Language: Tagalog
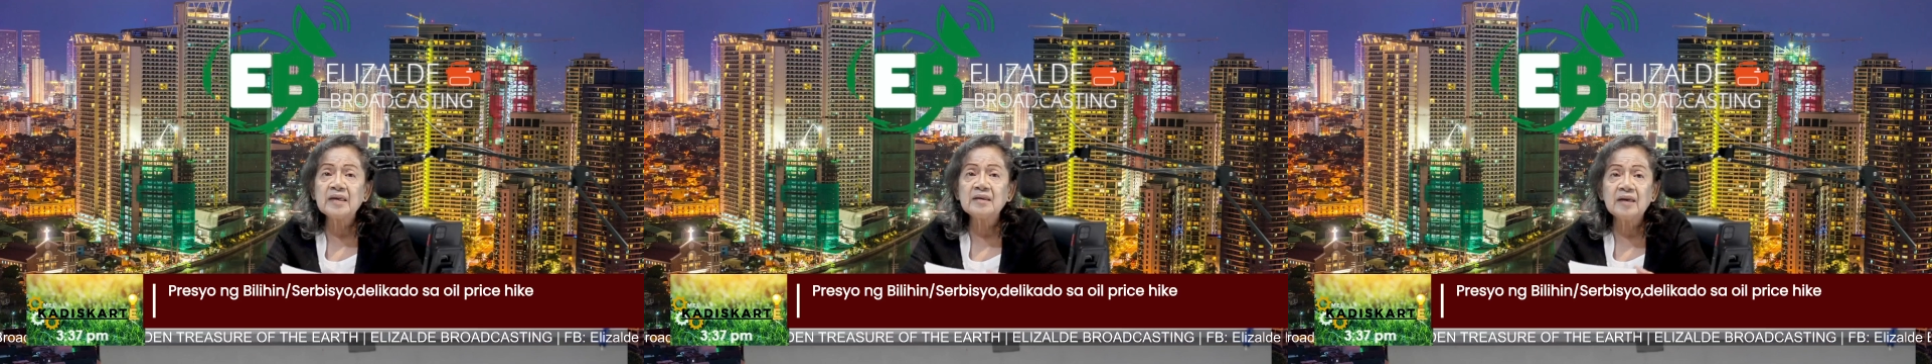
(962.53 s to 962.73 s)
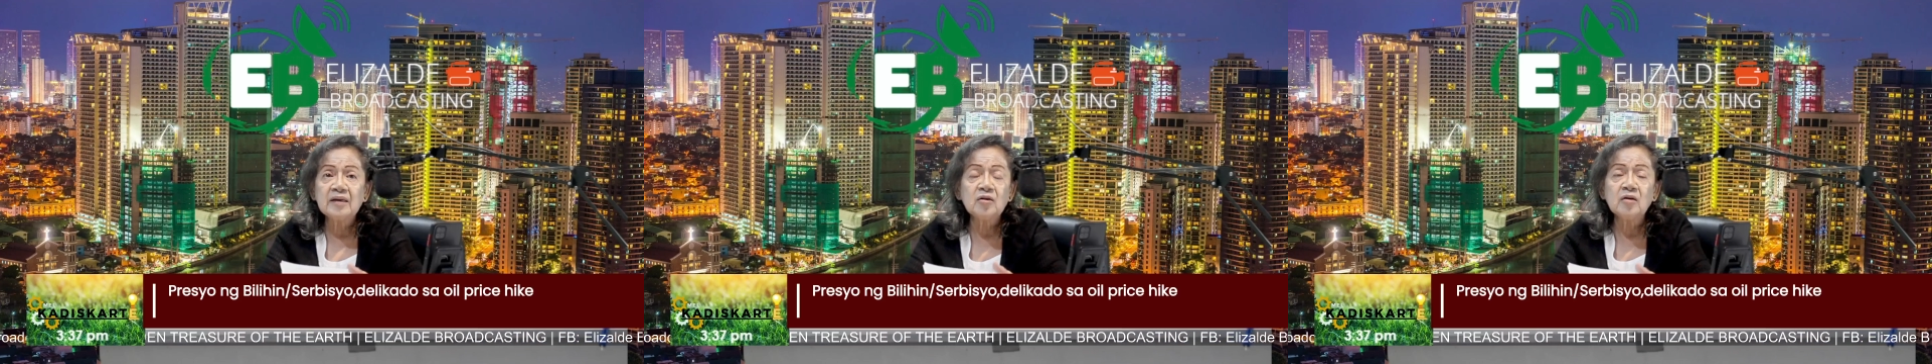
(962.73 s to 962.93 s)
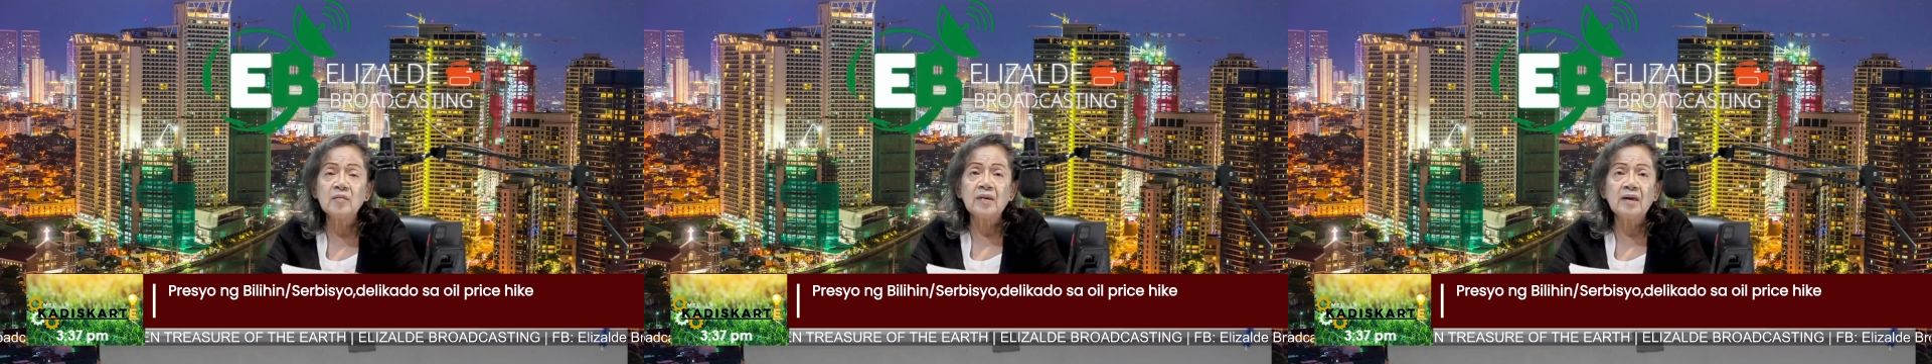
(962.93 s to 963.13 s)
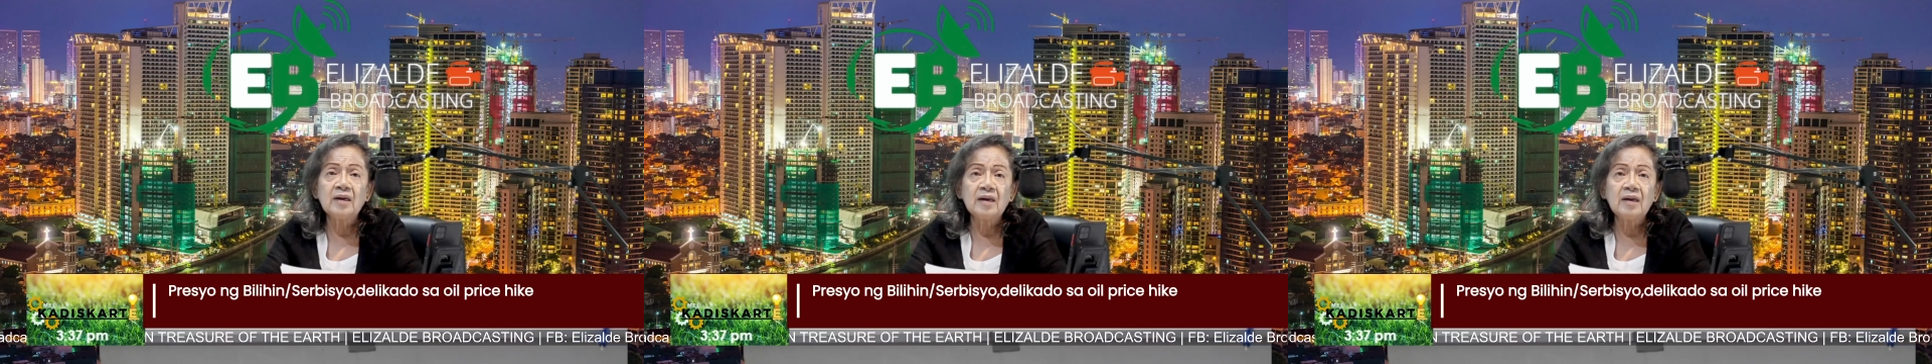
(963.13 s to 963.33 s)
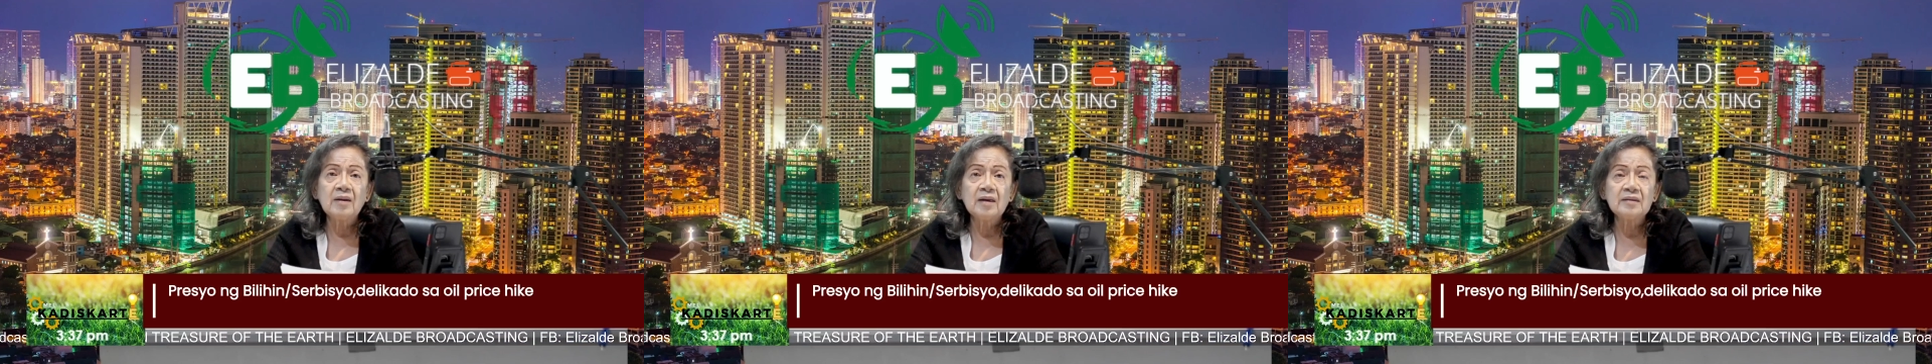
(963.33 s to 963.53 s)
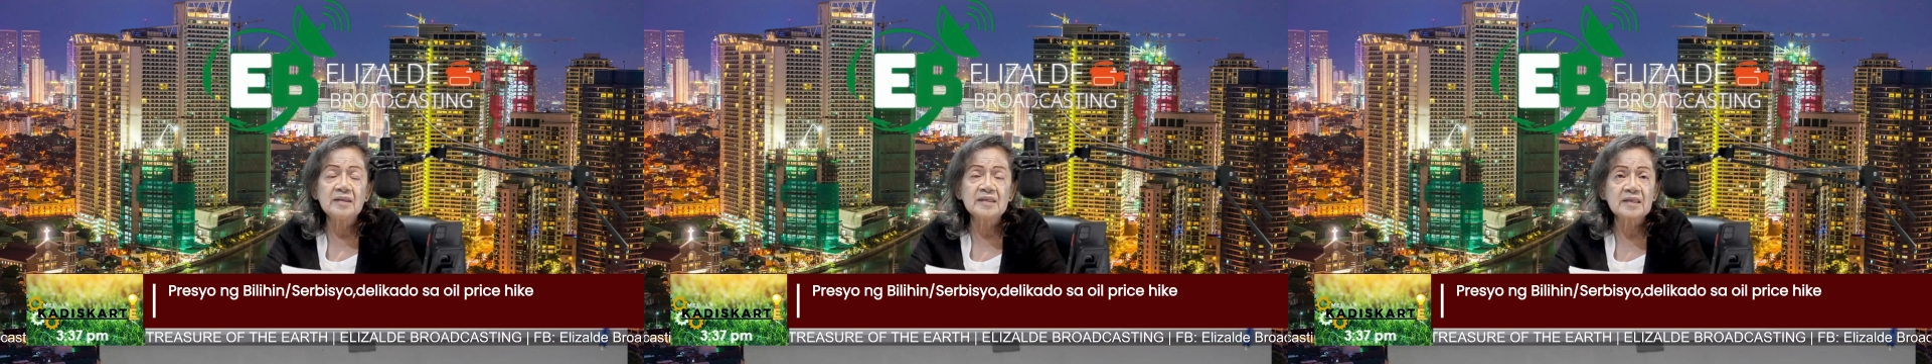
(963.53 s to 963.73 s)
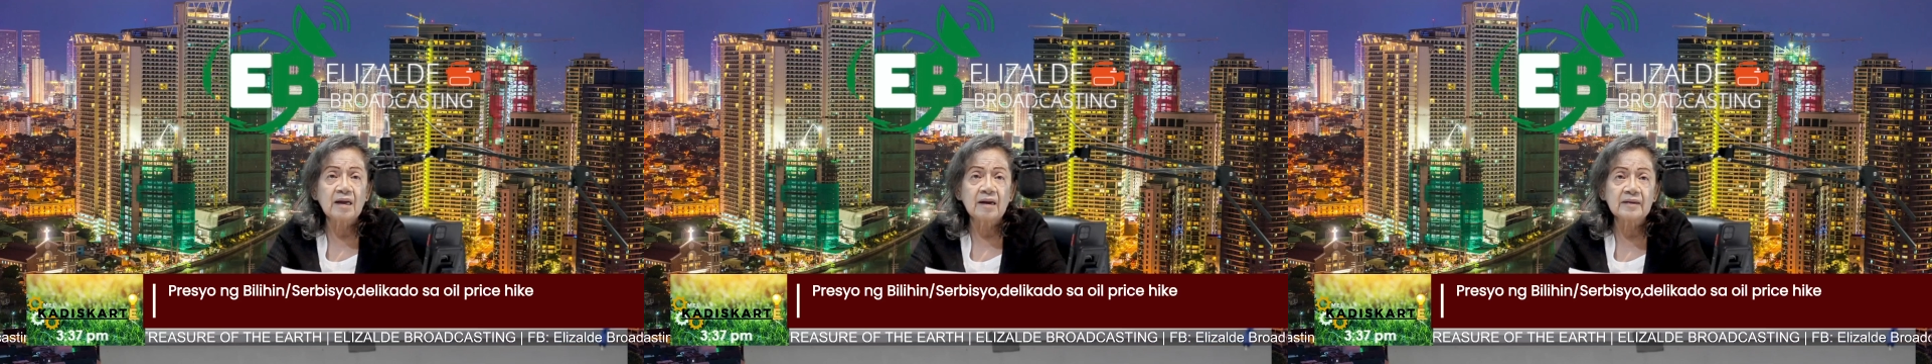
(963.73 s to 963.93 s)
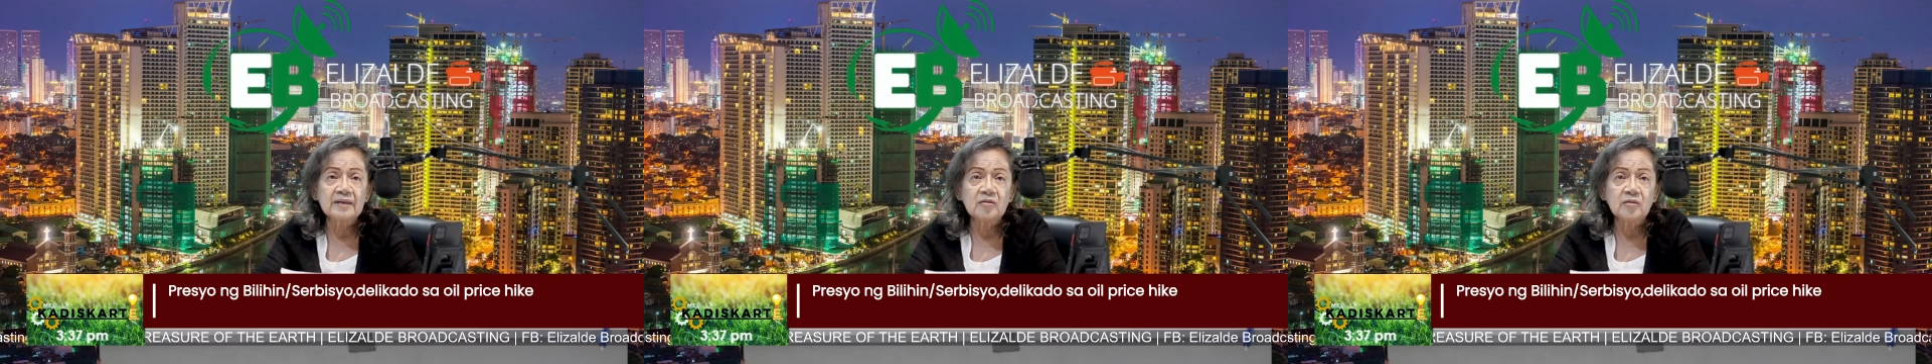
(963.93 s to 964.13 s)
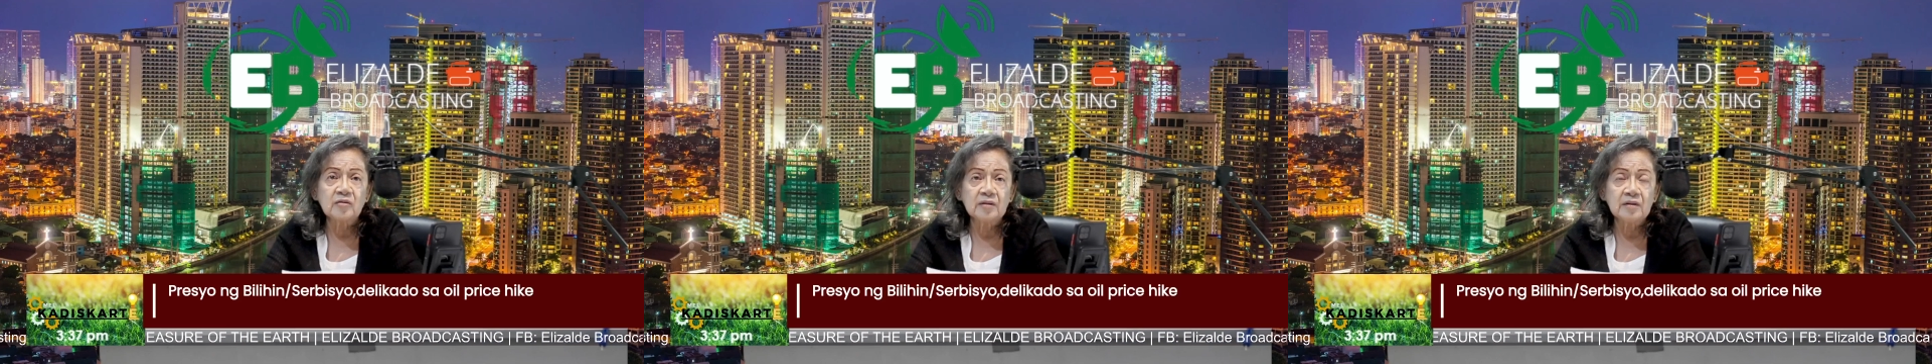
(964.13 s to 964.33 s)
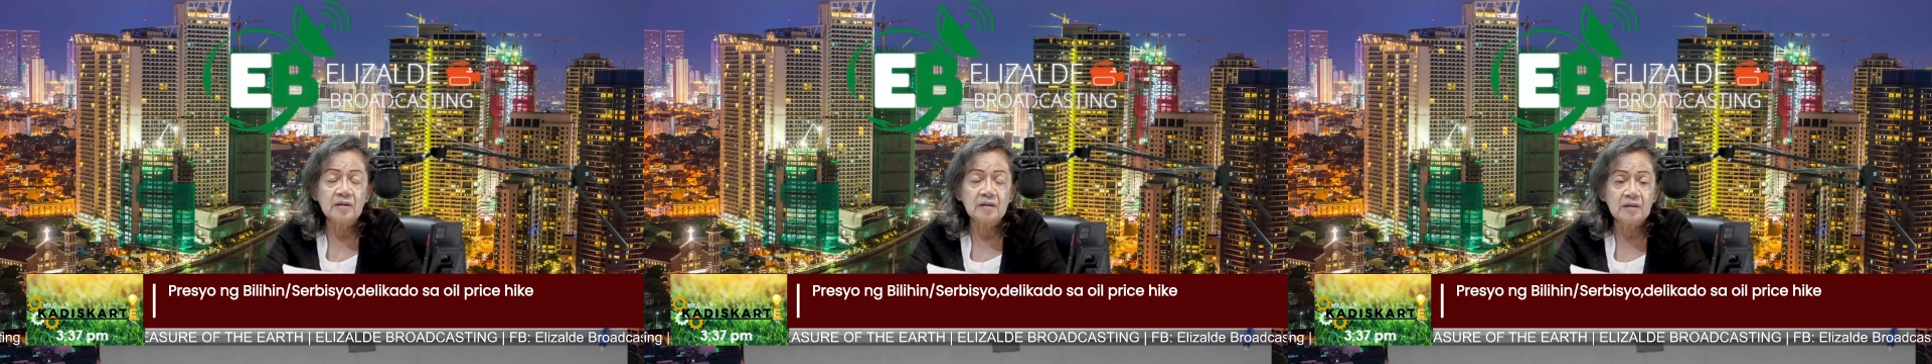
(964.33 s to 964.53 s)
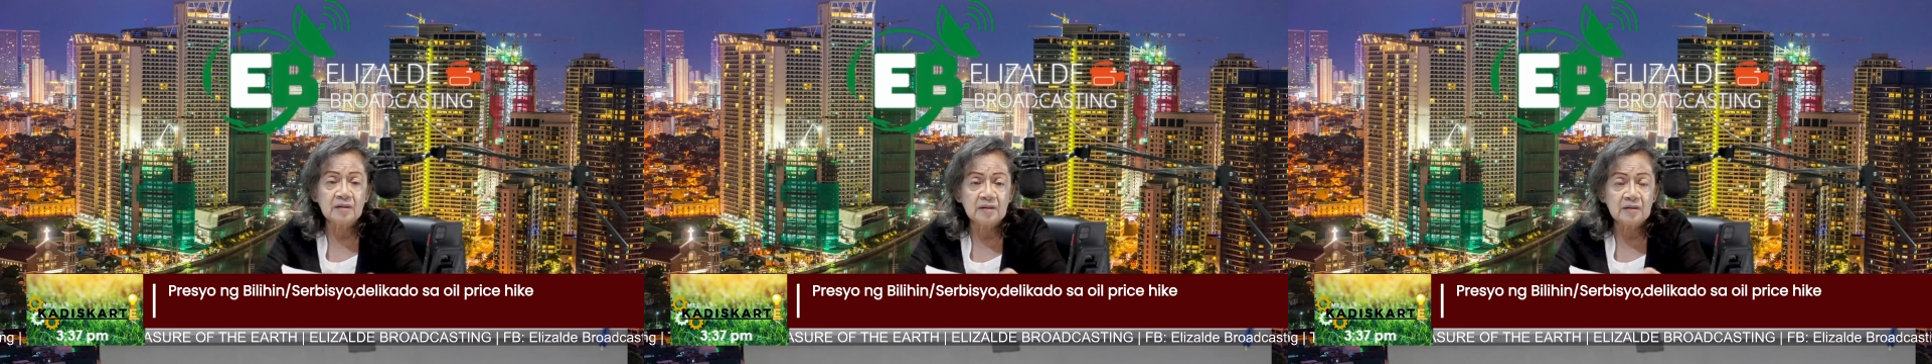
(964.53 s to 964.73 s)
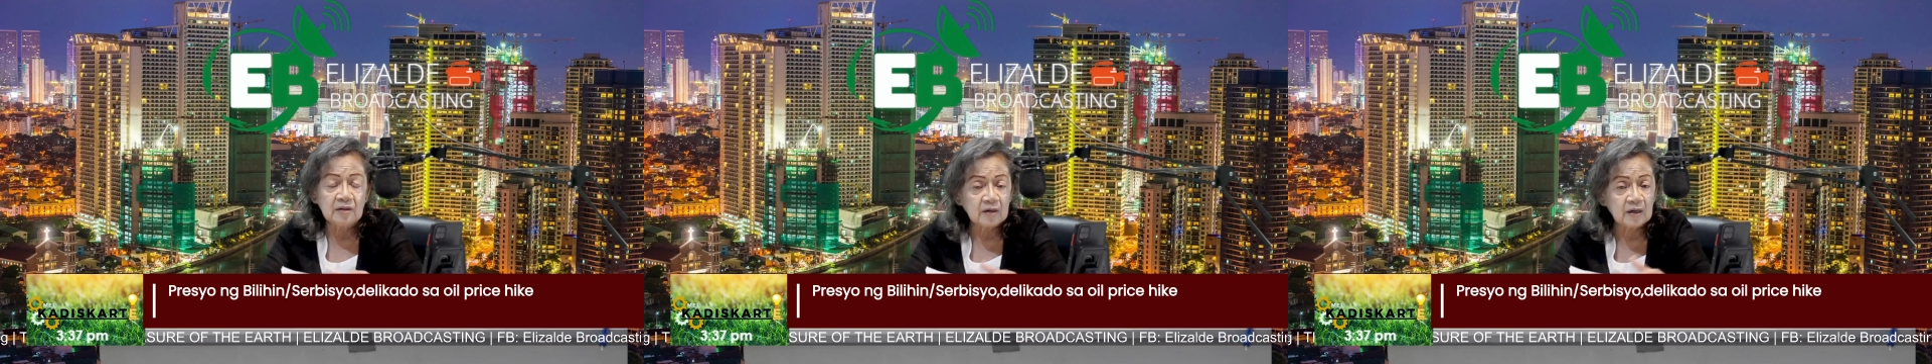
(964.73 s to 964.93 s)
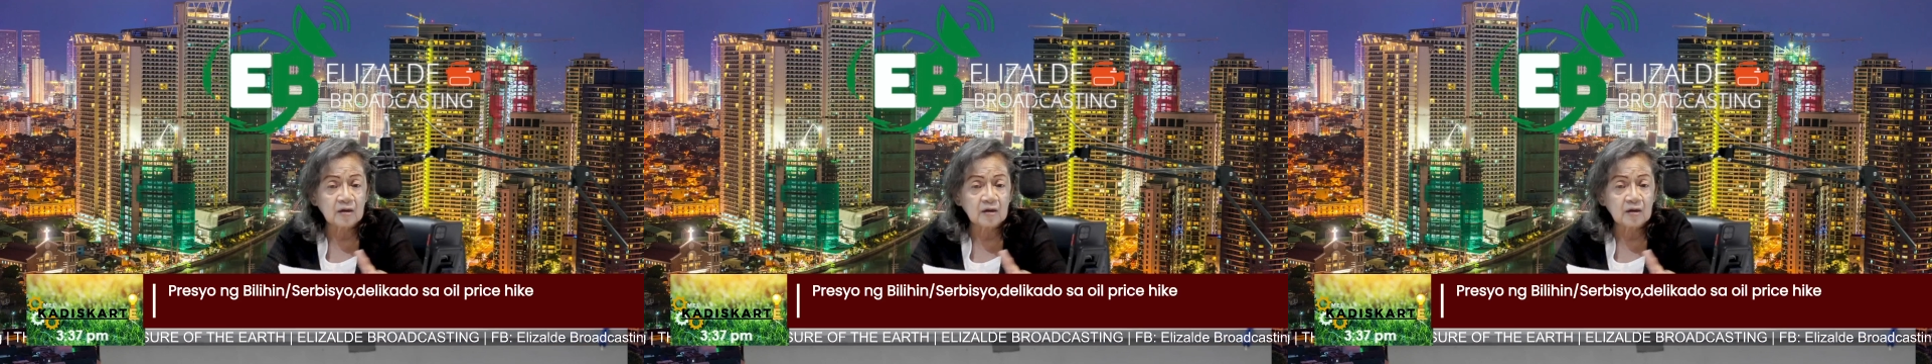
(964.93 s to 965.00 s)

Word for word: Pakinggan nyo mga kadiskarte ko, eh,